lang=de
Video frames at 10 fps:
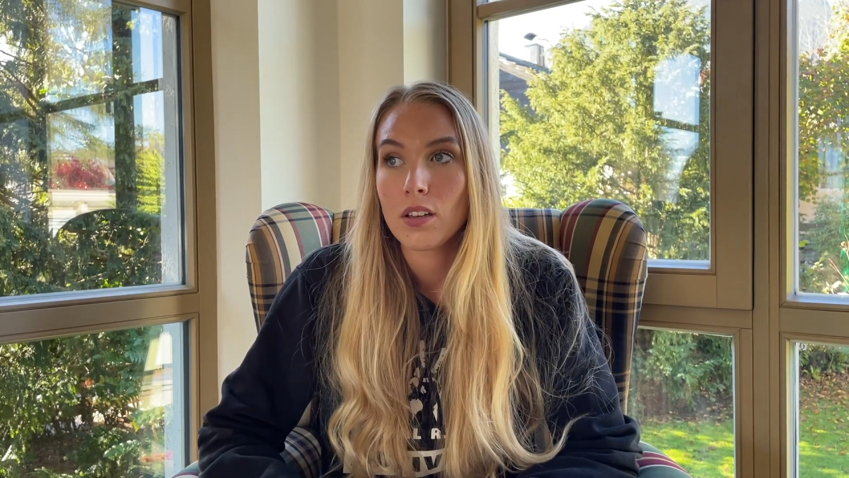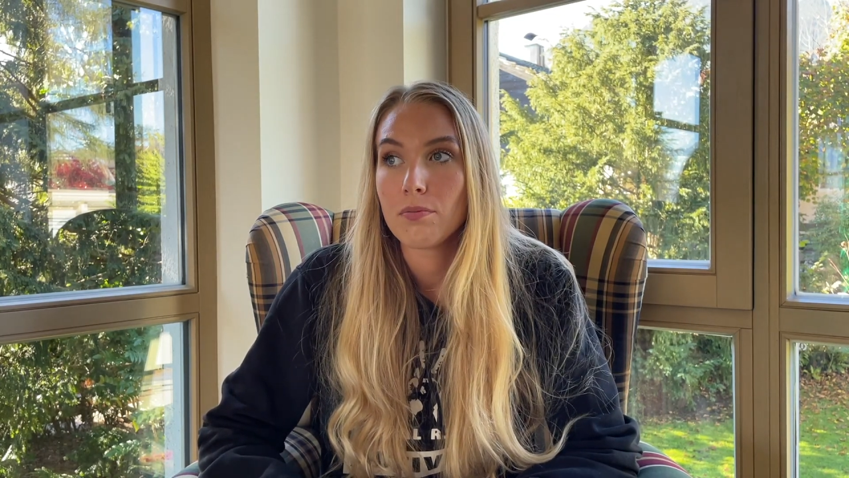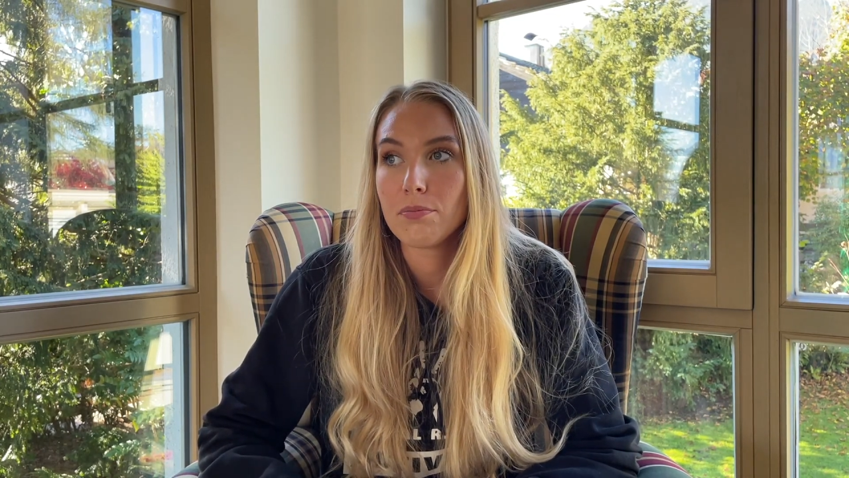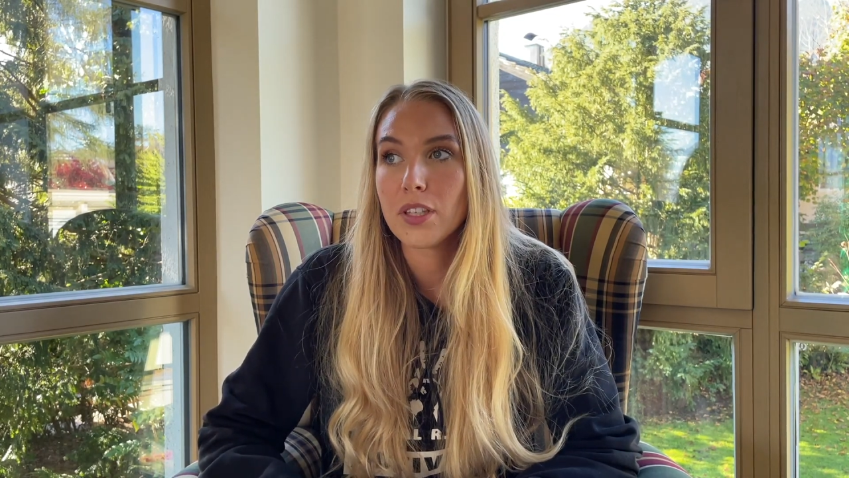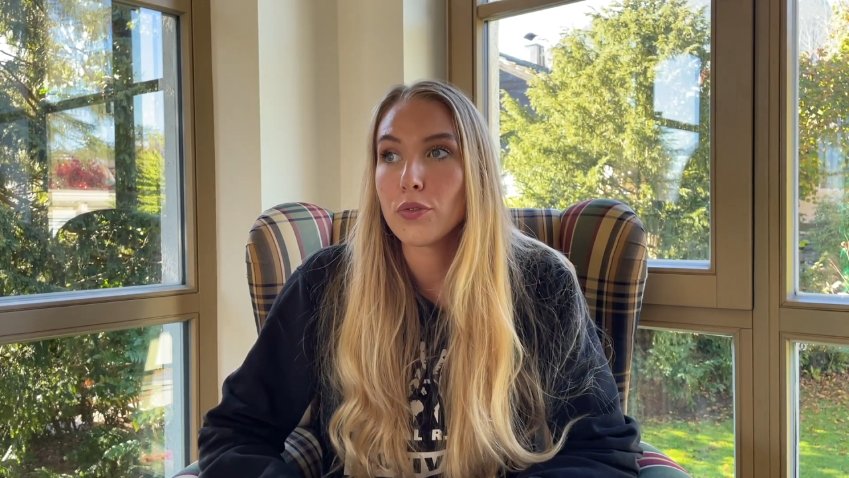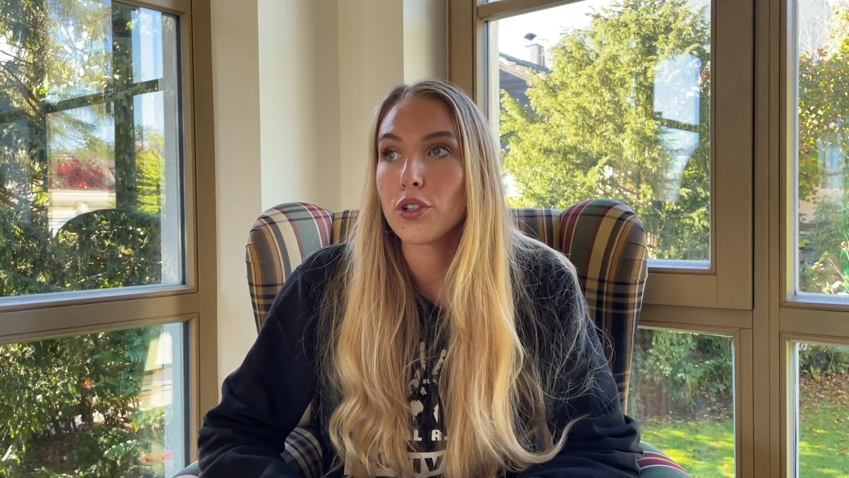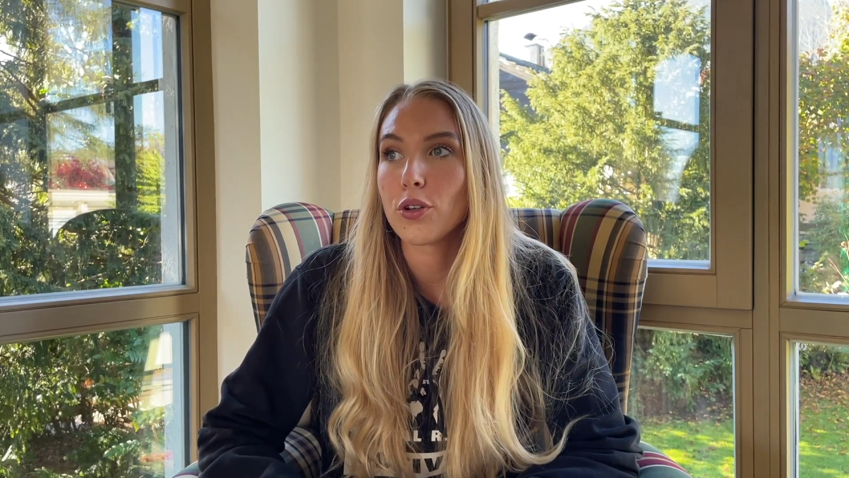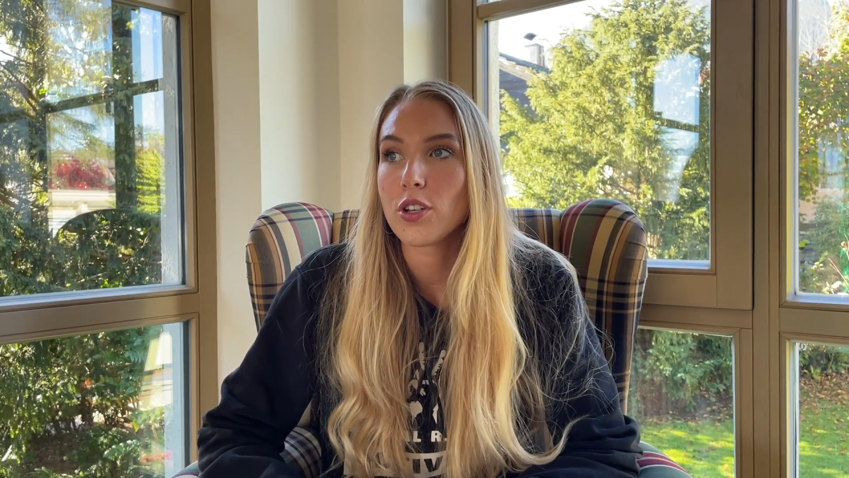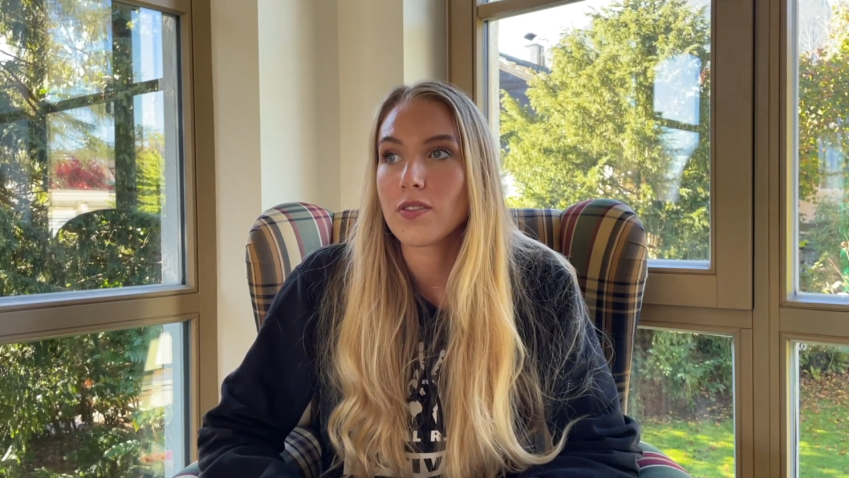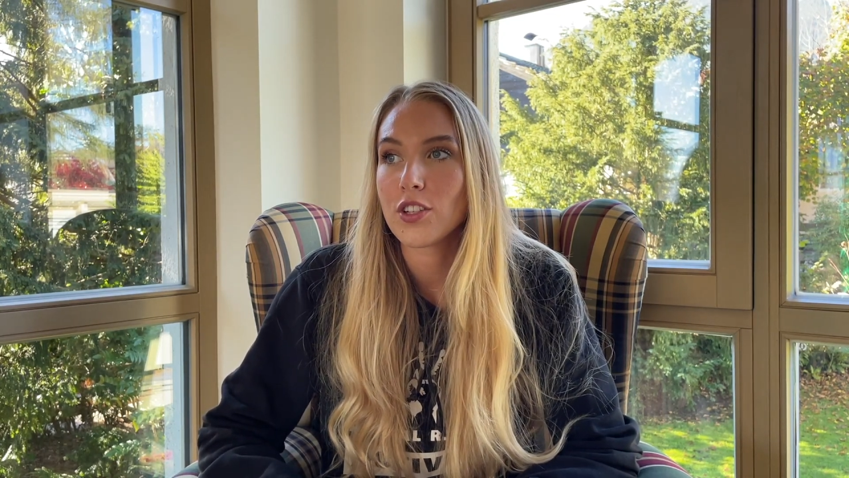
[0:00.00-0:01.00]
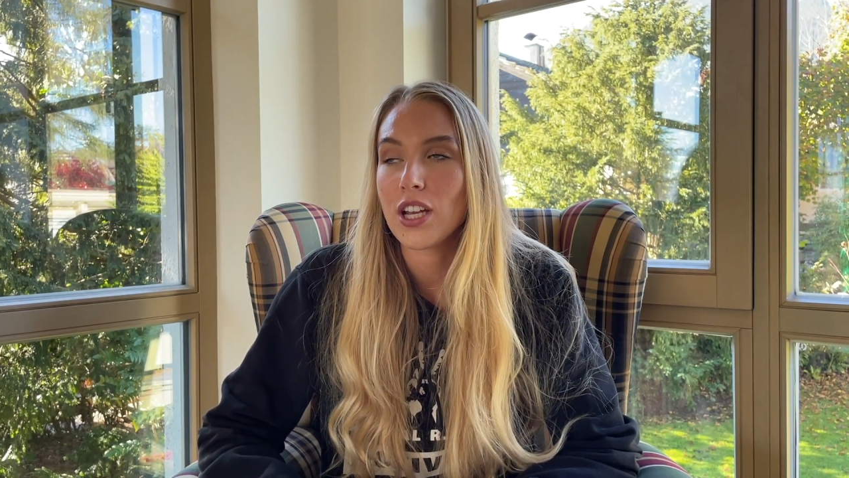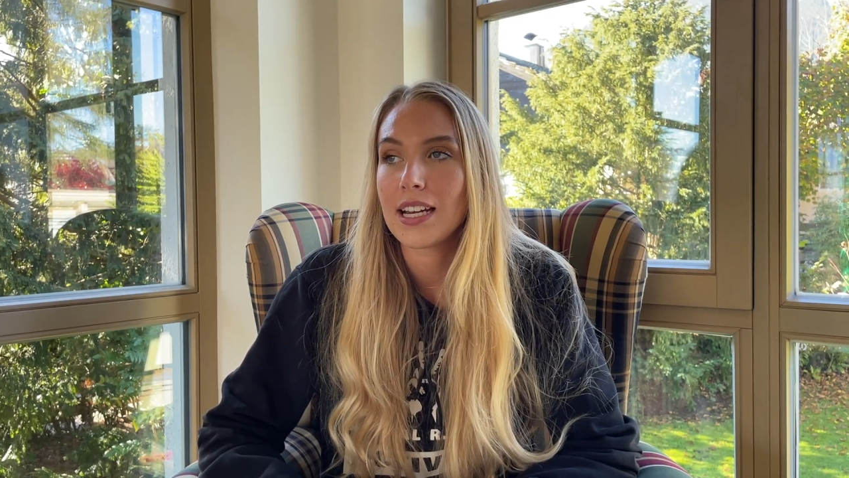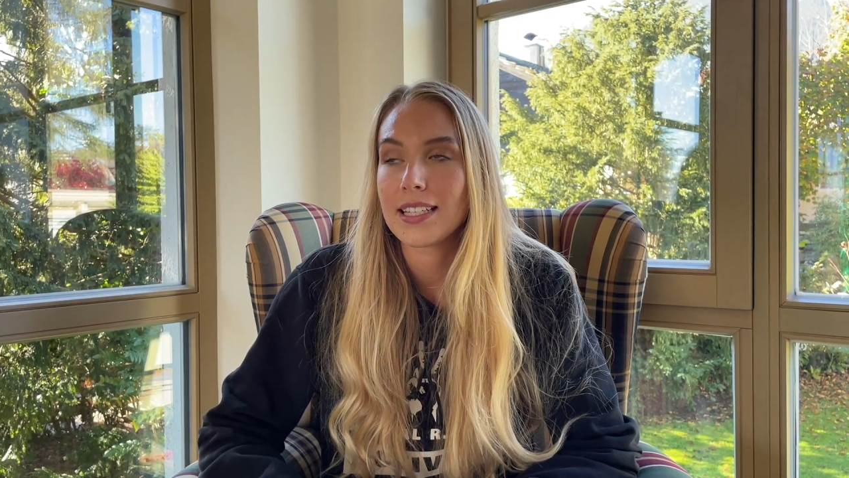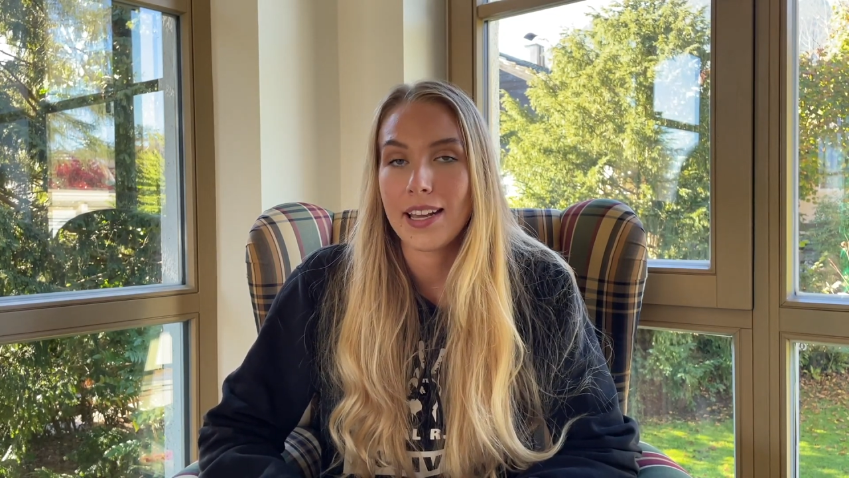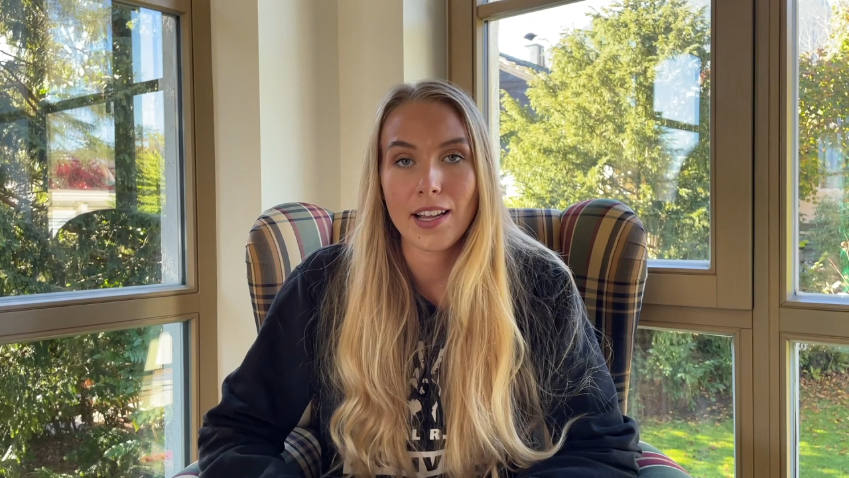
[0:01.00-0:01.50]
Mir würde
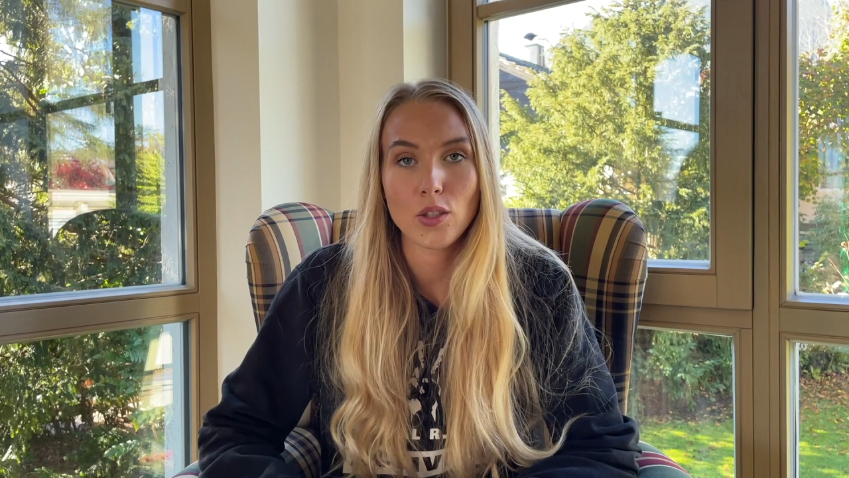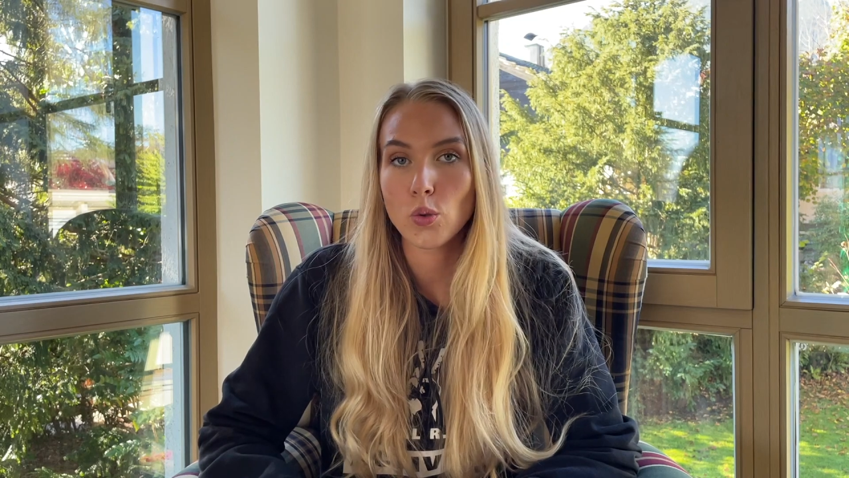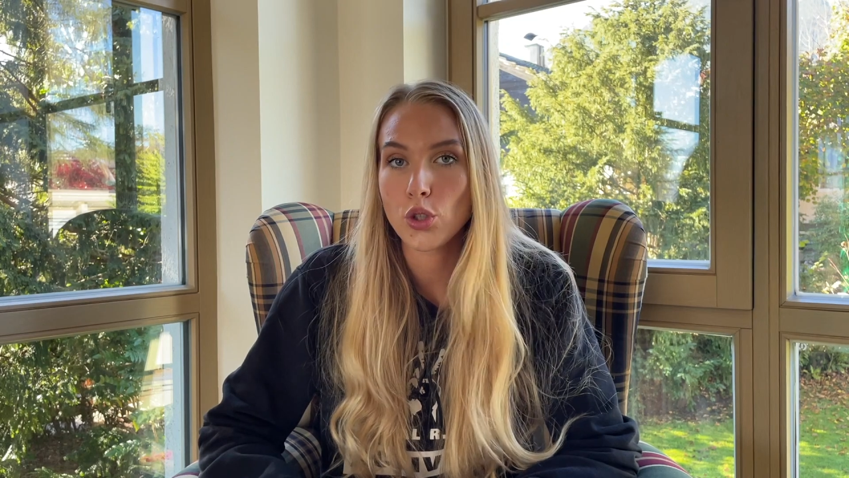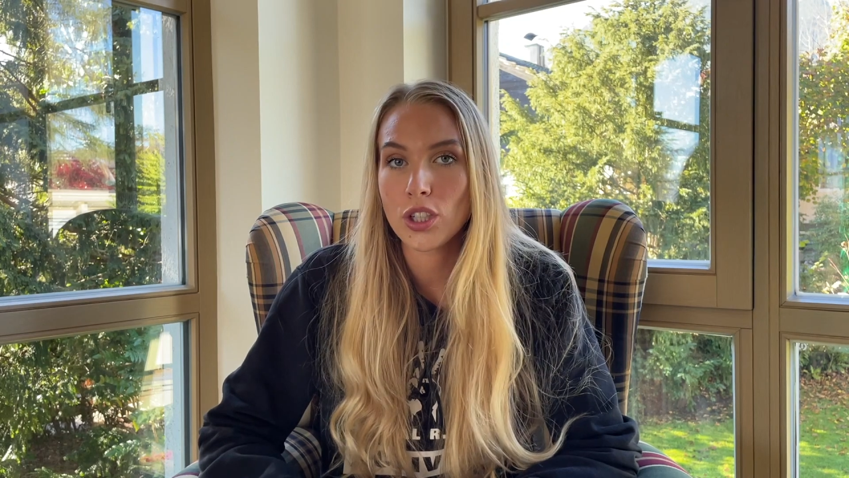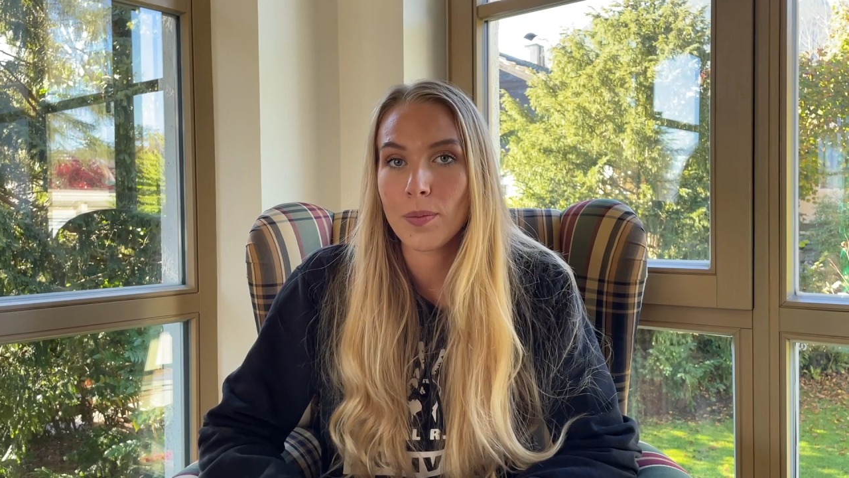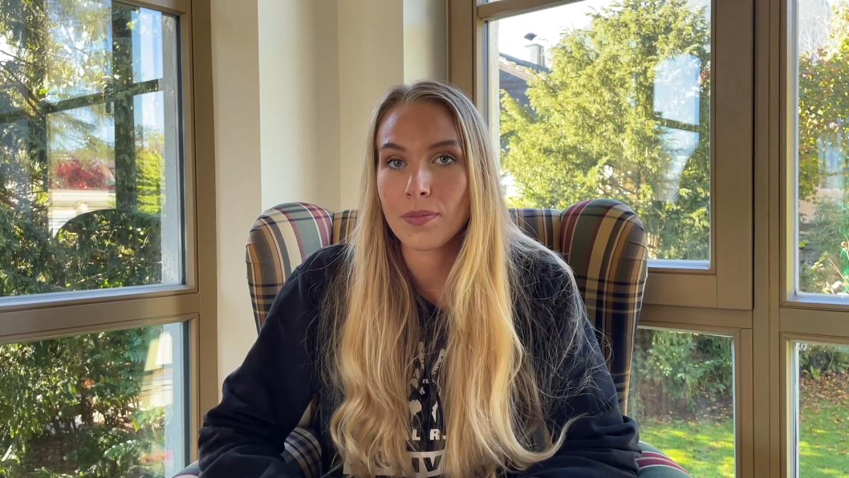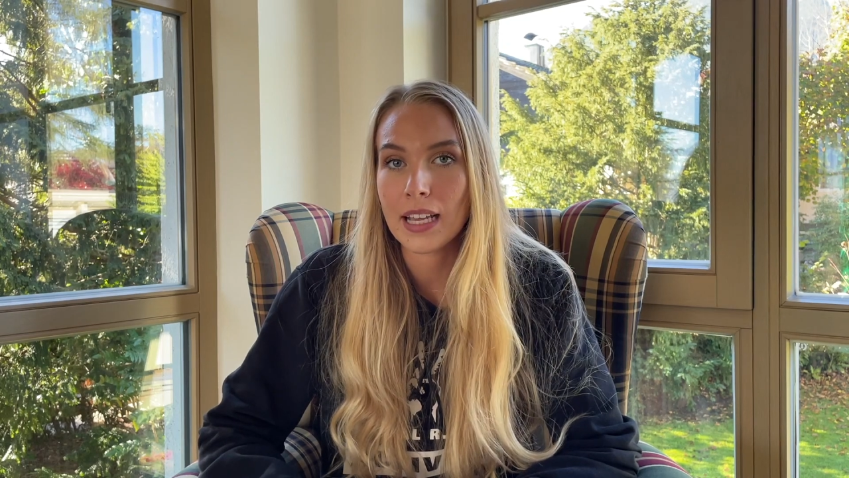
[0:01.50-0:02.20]
höchstwahrscheinlich jeder zustimmen,